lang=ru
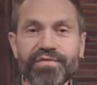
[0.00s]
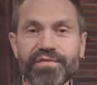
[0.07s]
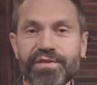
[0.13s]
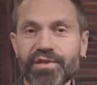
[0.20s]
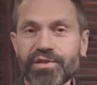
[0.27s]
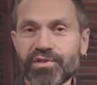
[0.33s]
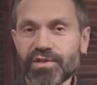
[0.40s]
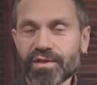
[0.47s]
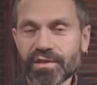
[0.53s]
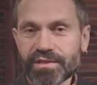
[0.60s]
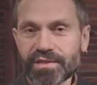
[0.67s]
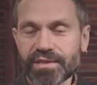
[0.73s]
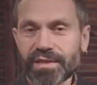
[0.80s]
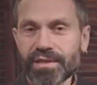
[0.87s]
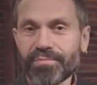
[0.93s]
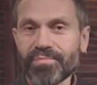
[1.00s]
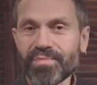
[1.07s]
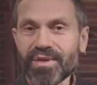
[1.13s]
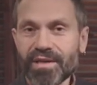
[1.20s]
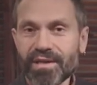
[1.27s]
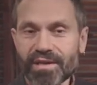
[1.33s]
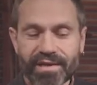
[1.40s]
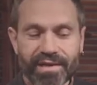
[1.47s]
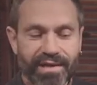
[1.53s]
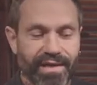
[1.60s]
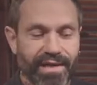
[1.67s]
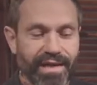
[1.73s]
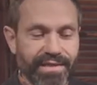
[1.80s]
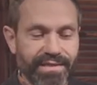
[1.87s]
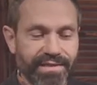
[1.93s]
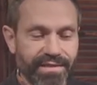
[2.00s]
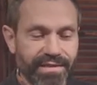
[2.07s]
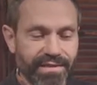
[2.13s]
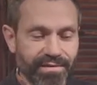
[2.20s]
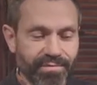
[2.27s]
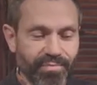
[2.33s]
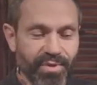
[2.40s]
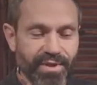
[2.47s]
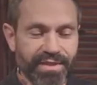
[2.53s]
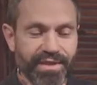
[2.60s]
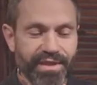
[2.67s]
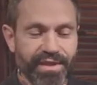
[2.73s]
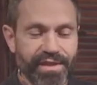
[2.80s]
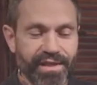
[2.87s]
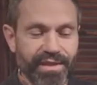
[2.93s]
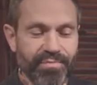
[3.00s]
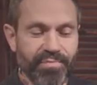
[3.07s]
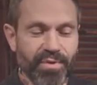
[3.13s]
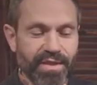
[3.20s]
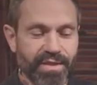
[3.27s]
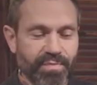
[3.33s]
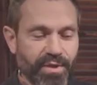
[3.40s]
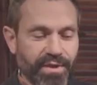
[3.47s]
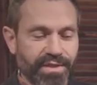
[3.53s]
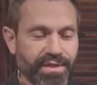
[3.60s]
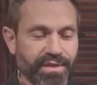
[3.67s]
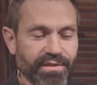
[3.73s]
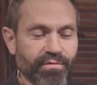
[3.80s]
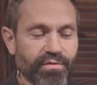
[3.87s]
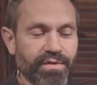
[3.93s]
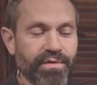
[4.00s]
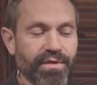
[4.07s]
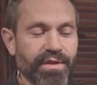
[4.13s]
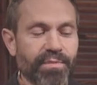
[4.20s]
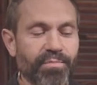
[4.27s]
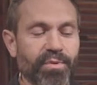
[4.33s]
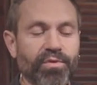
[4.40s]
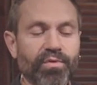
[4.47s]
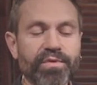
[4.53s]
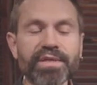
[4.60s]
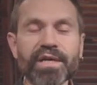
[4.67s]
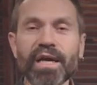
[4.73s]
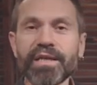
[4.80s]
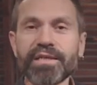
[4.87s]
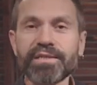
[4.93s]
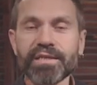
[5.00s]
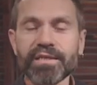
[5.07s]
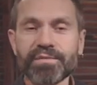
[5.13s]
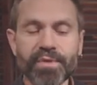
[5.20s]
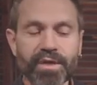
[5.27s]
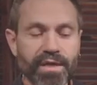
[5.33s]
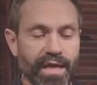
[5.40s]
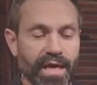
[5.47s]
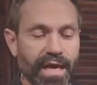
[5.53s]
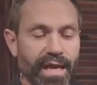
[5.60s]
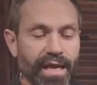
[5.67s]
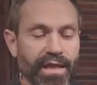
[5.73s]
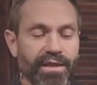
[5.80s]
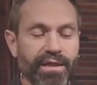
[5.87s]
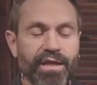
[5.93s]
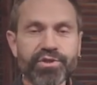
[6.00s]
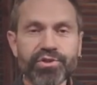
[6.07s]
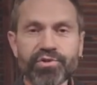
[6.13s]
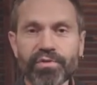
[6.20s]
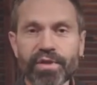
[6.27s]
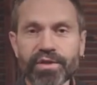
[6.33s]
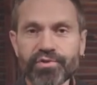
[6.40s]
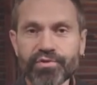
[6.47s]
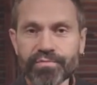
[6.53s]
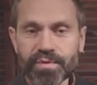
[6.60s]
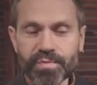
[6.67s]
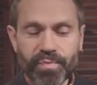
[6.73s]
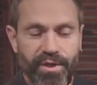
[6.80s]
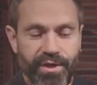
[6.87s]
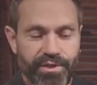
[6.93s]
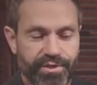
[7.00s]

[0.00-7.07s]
«Не встречался ли мне крокодил?» – презрительно переспросил двуцветный питон скалистый змей. «Нашел о чем